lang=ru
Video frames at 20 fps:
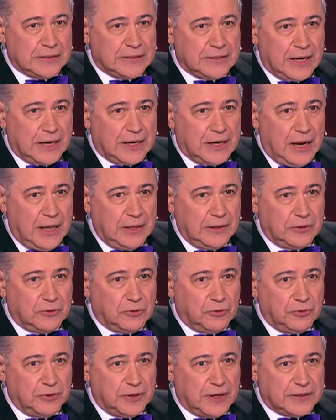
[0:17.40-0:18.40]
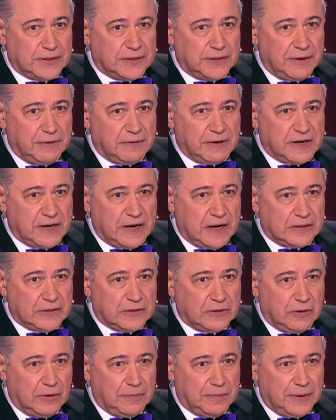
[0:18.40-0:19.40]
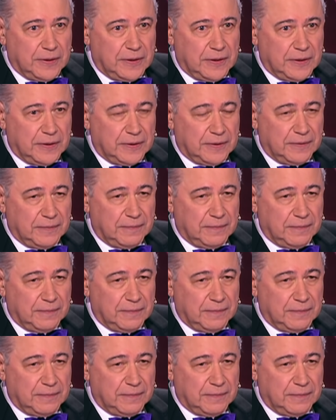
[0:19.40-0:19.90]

Закалка у нас, наверное, особая.